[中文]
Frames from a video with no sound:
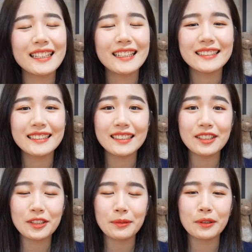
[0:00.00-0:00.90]
那今
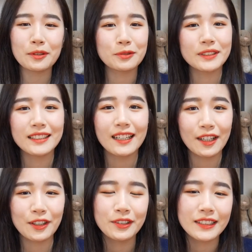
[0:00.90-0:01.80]
天视频的主题呢
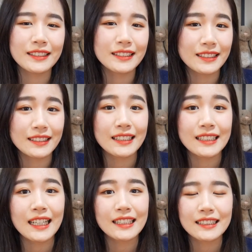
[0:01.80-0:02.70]
很有意思，相信大
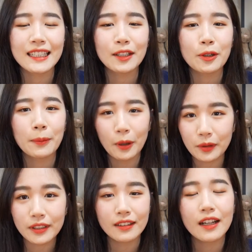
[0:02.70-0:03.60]
家已经看到标
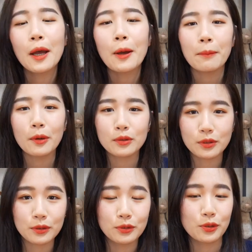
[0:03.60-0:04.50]
题了，没有
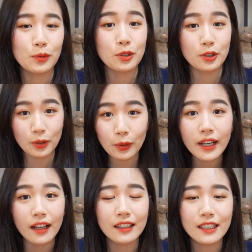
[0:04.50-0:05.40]
错，就是我收
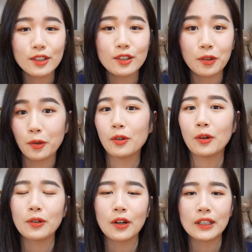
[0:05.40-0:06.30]
养了一只狗
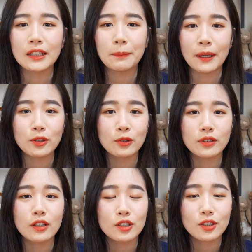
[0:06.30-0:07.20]
狗，然后它的品种
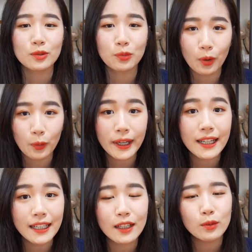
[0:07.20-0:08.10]
呢是挪威
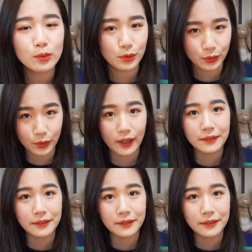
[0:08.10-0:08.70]
猎鹿犬，